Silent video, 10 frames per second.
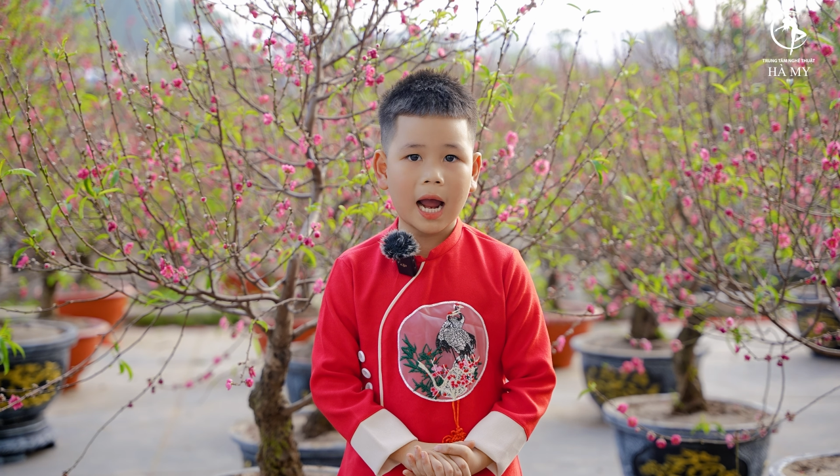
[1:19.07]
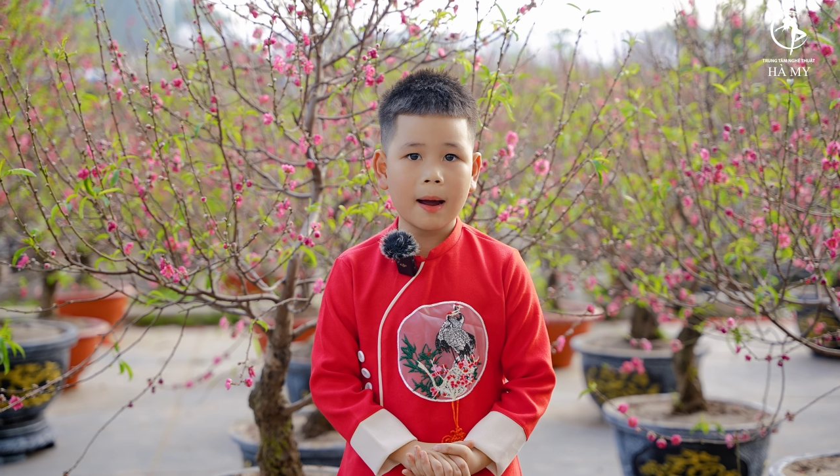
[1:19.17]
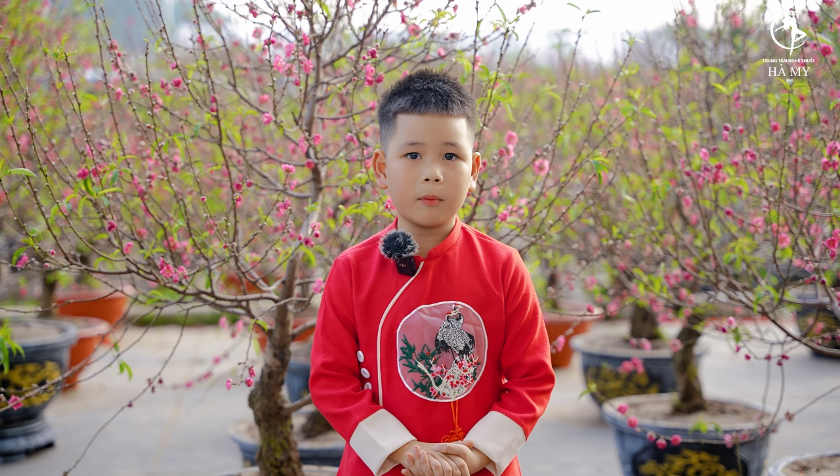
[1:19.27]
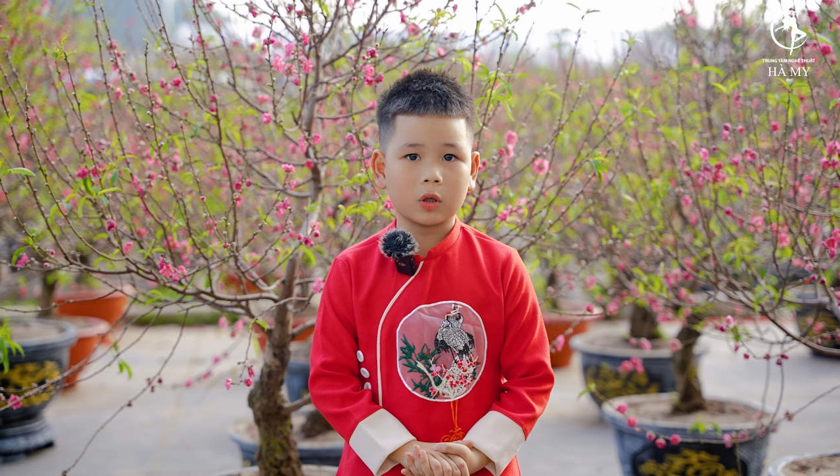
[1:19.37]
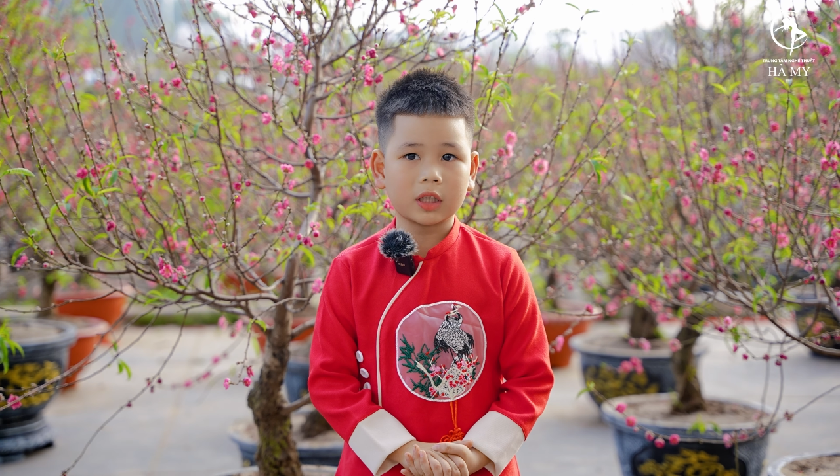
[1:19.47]

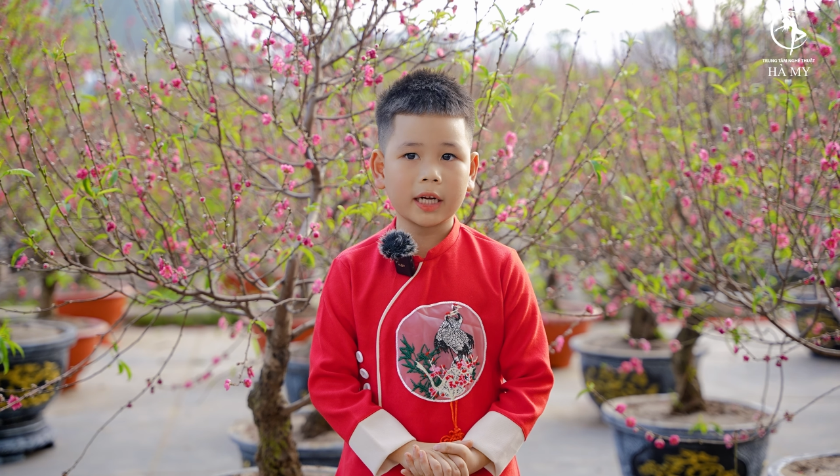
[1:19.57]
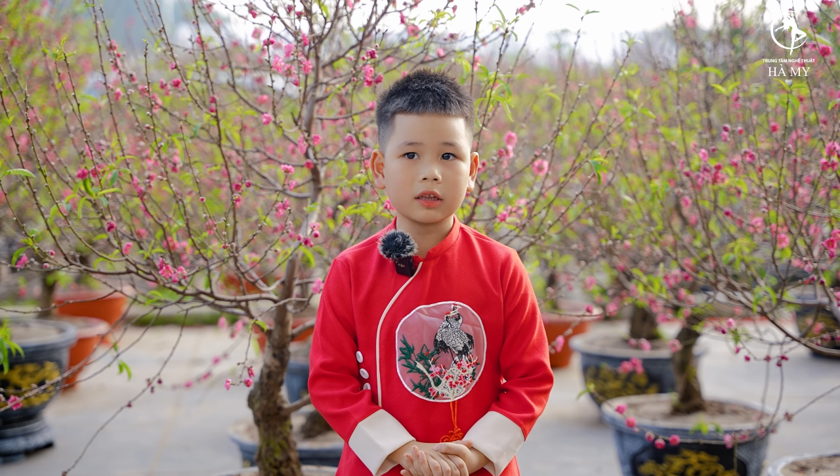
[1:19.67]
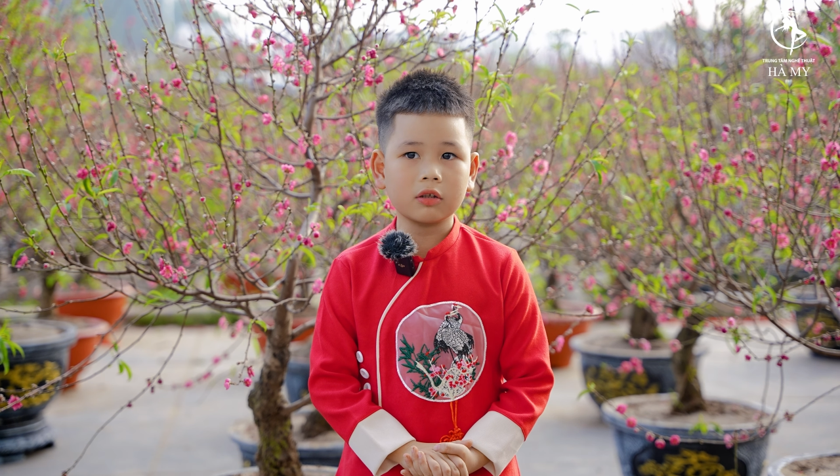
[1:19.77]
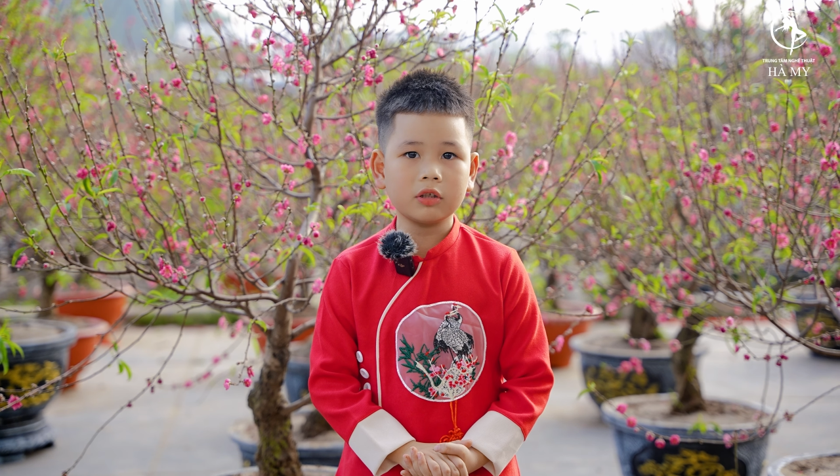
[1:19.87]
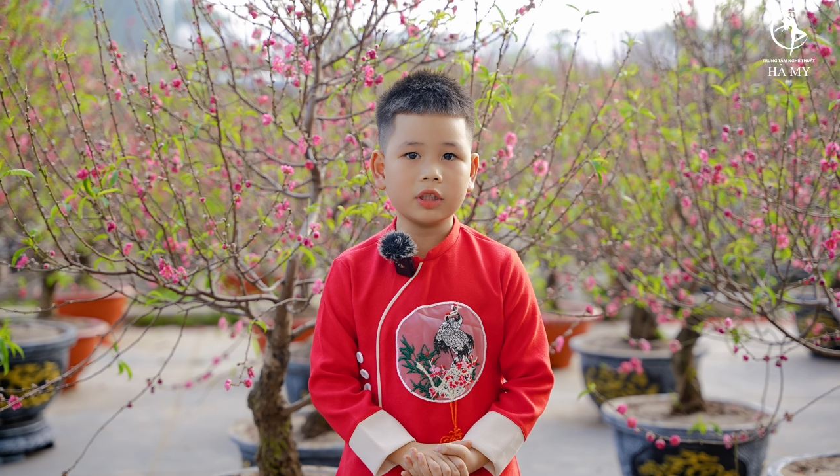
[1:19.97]
ca một cách
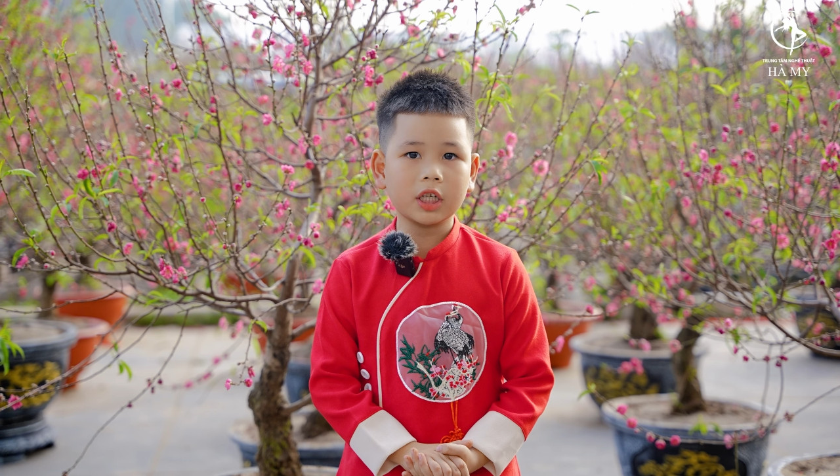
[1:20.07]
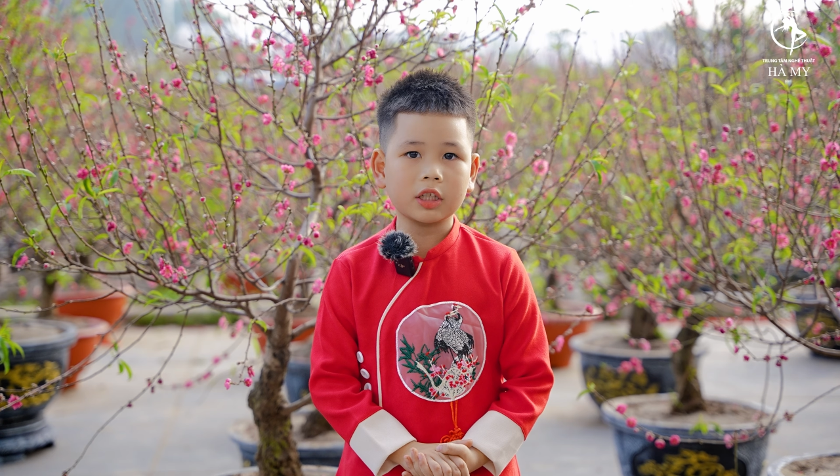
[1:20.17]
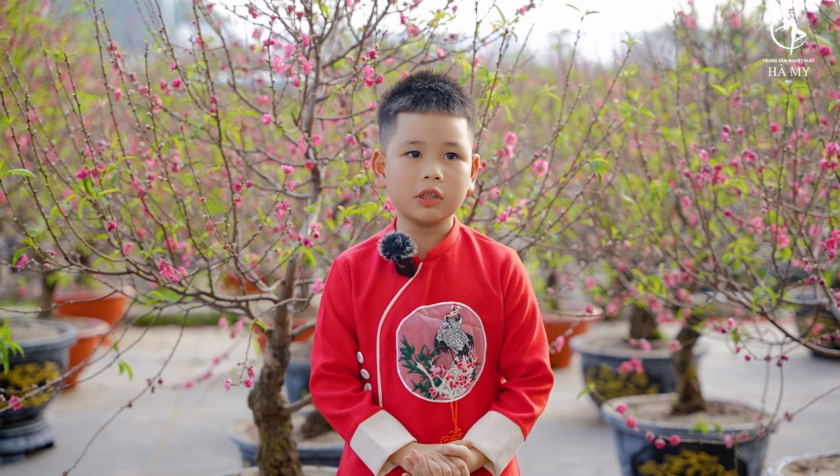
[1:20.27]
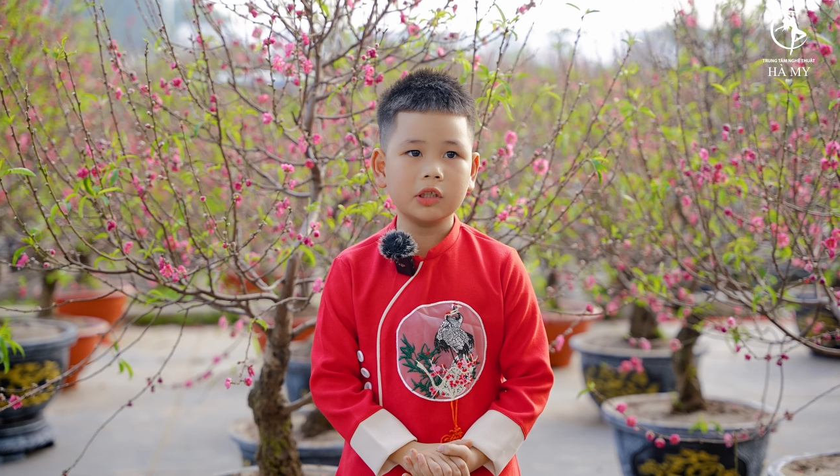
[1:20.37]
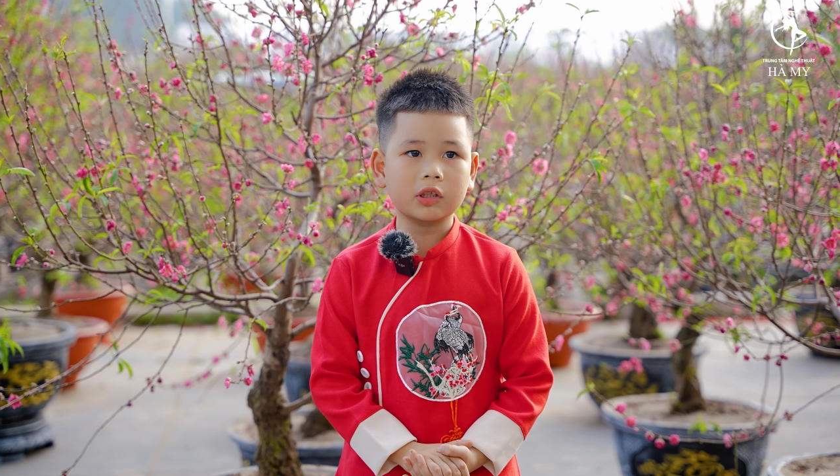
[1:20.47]
tự
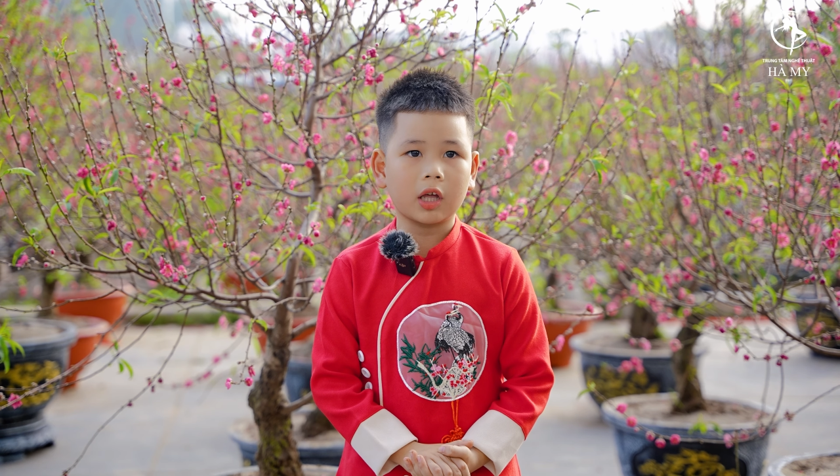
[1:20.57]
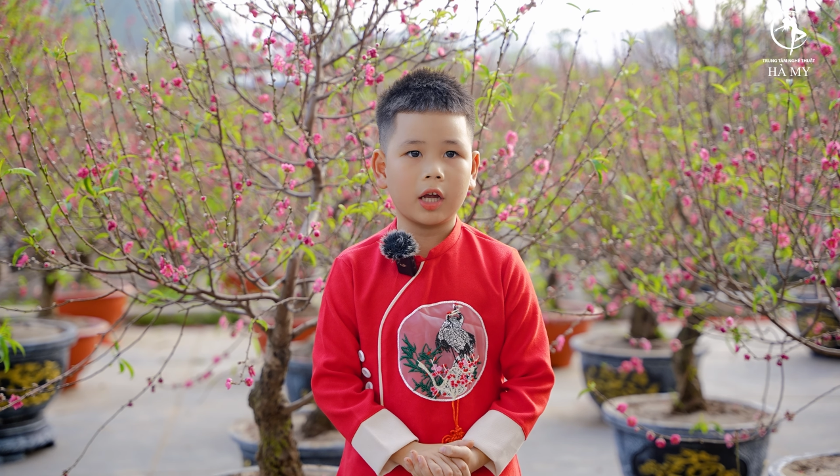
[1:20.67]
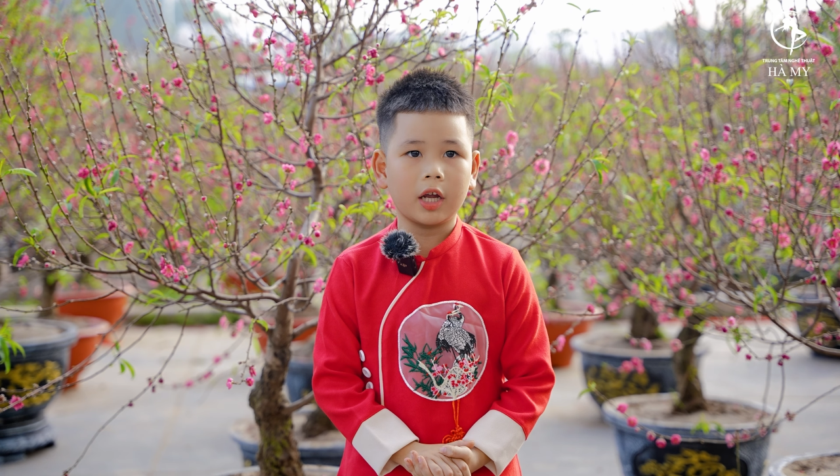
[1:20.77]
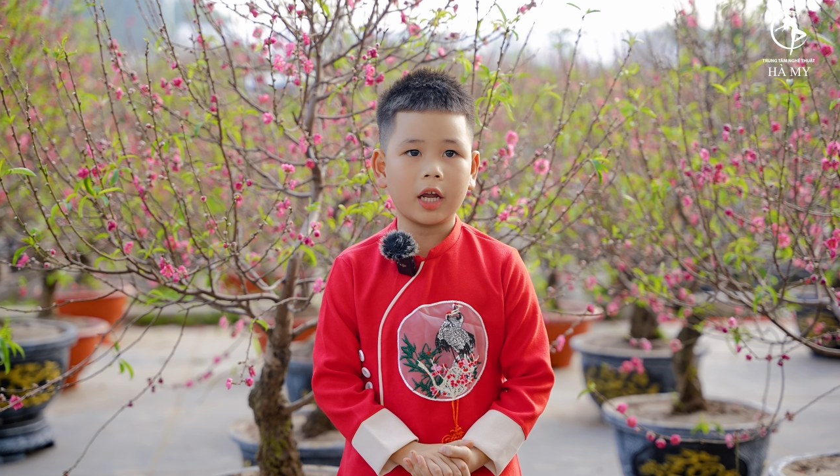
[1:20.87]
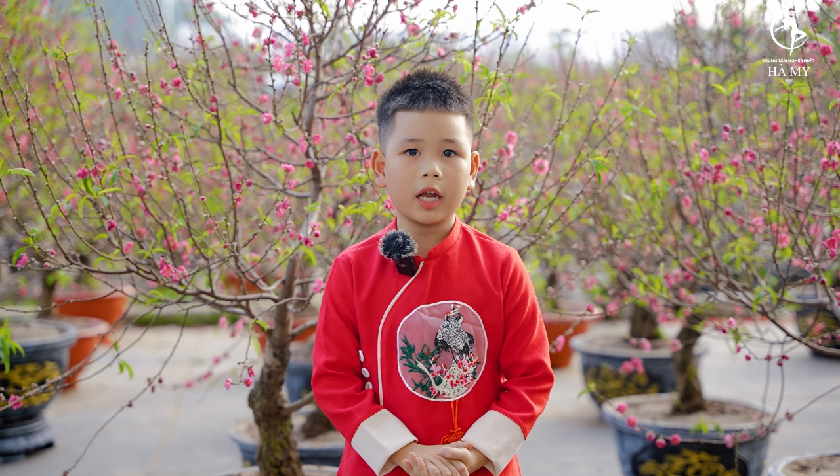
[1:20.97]
nhiên như
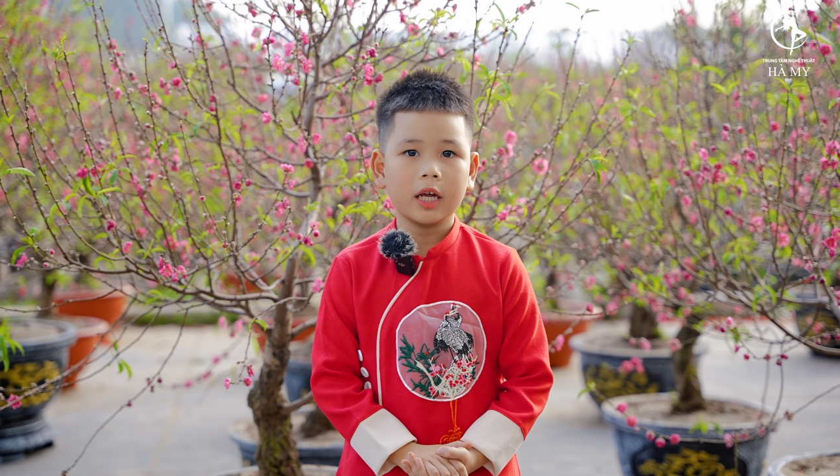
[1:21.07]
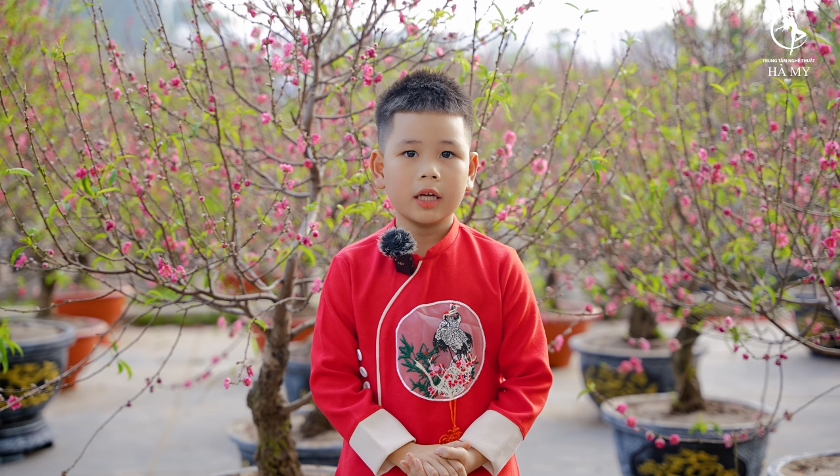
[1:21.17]
thế